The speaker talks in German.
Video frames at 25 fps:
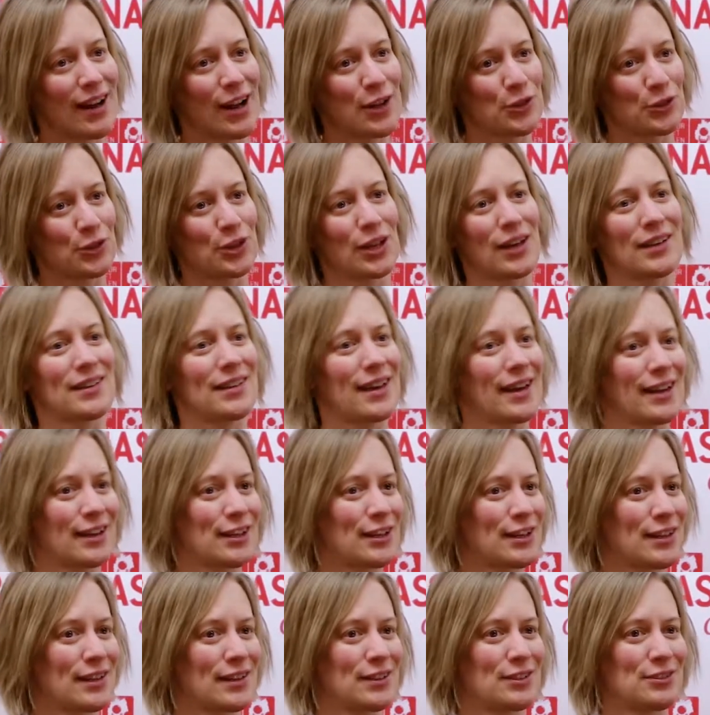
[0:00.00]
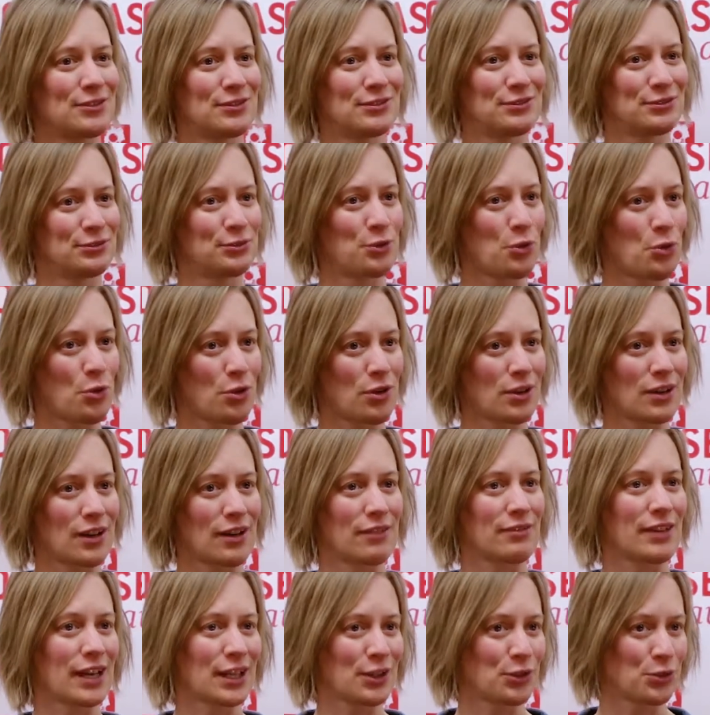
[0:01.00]
Also ich hatte eigentlich vor,
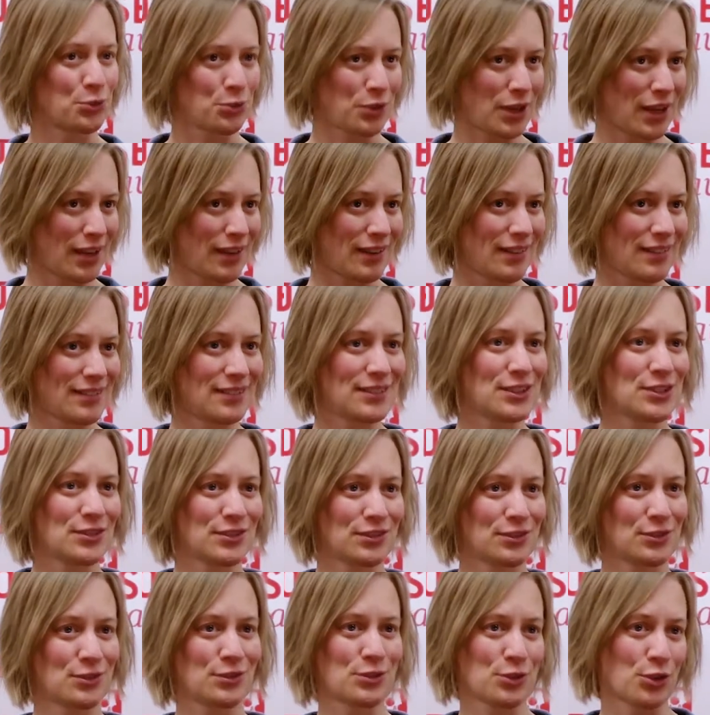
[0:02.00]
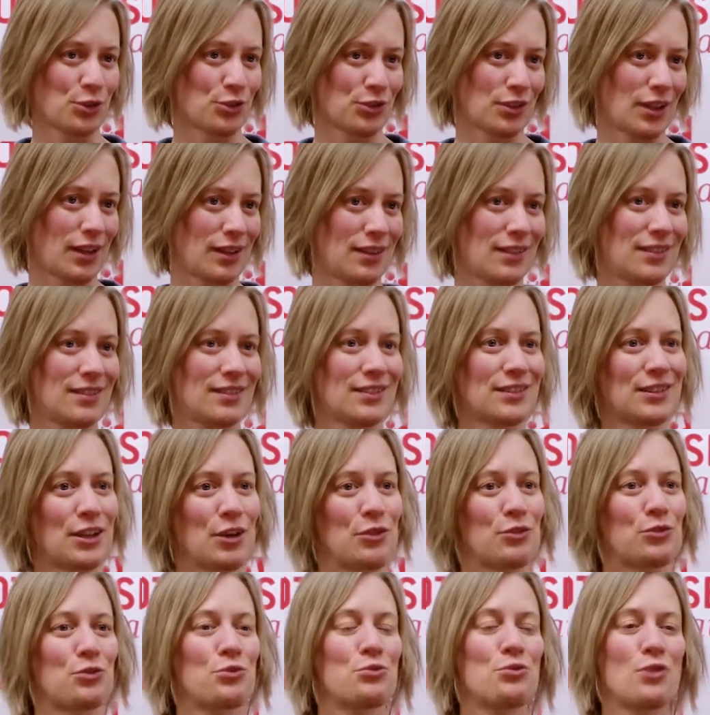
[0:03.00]
da wegzugehen, schon seit
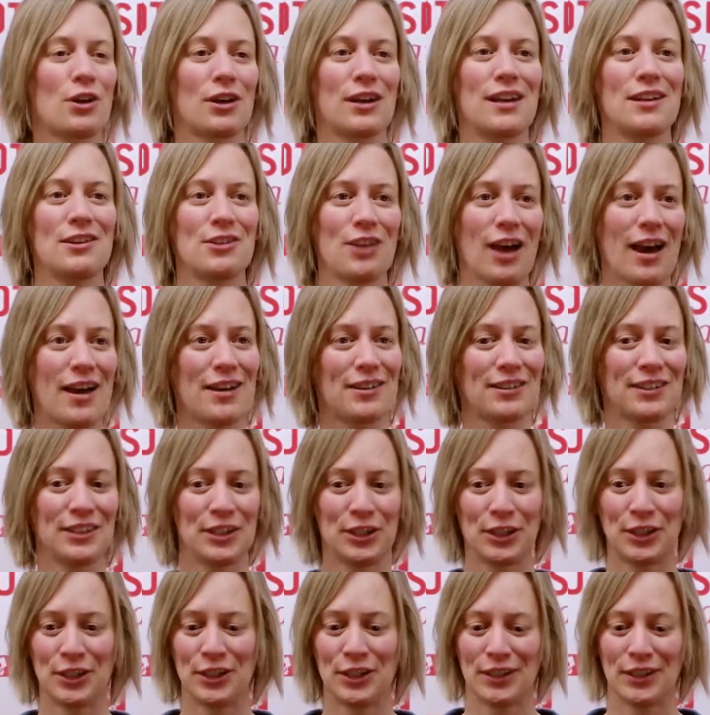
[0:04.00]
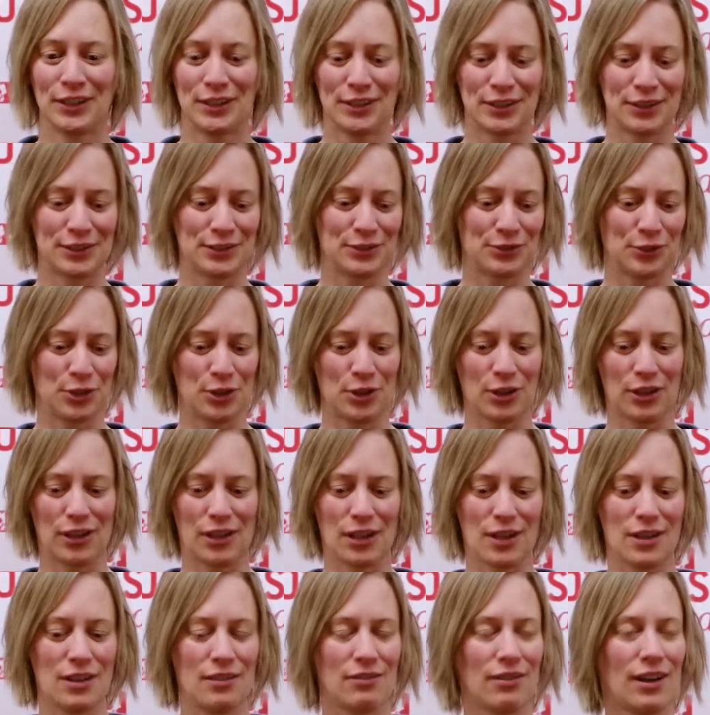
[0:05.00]
sehr früher Kindheit, äh, wollte ich
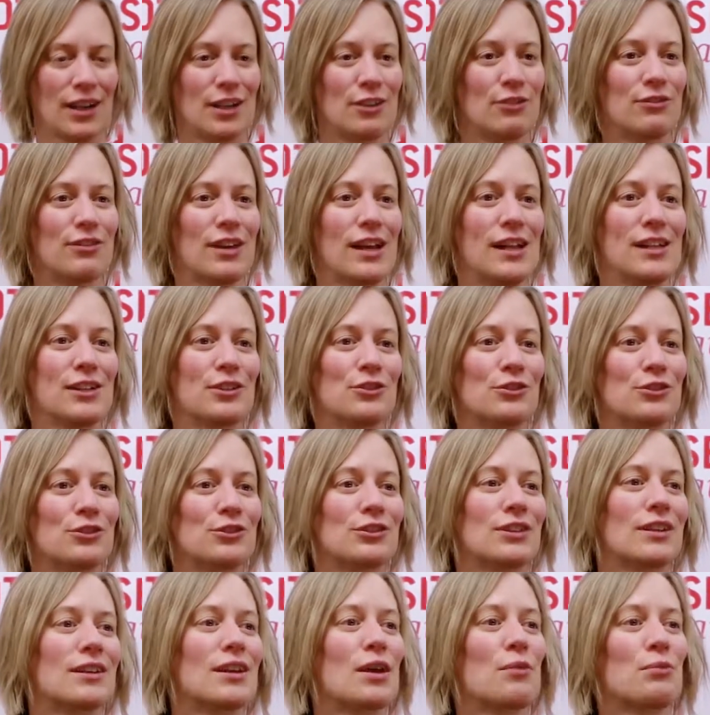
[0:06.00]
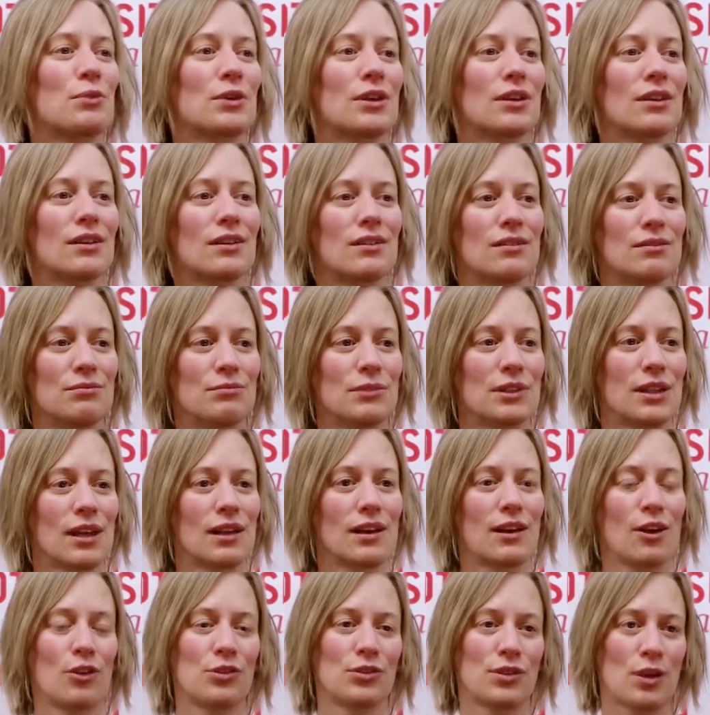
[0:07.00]
in die weite Welt und dann habe ich mit der
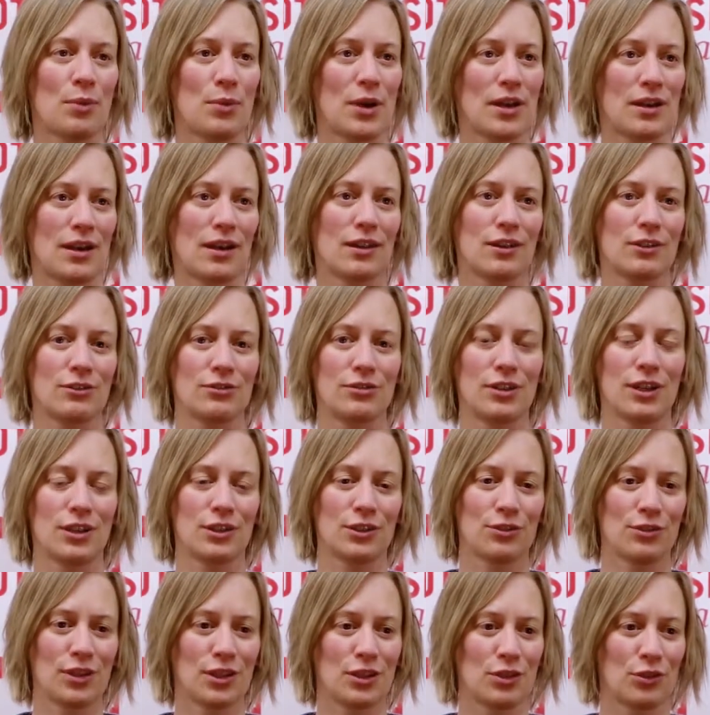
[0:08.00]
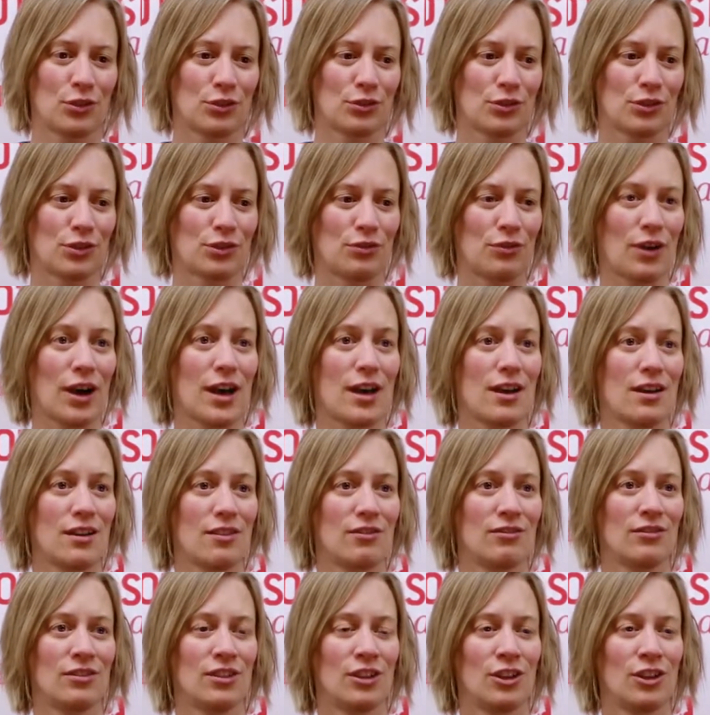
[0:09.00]
Clownsarbeit angefangen 2002